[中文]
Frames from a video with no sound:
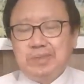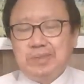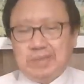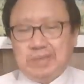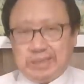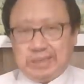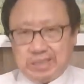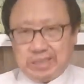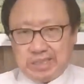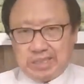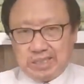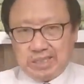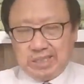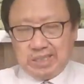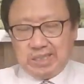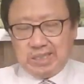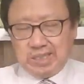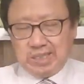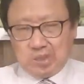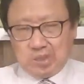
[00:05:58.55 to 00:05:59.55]
那这些
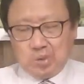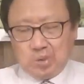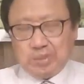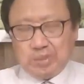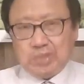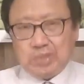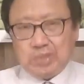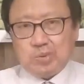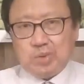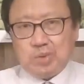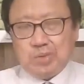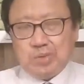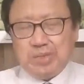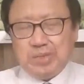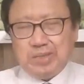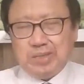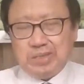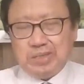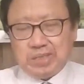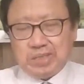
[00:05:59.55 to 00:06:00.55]
通过这种询
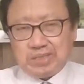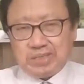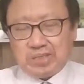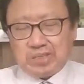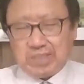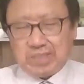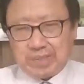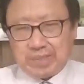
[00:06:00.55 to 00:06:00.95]
问，要找到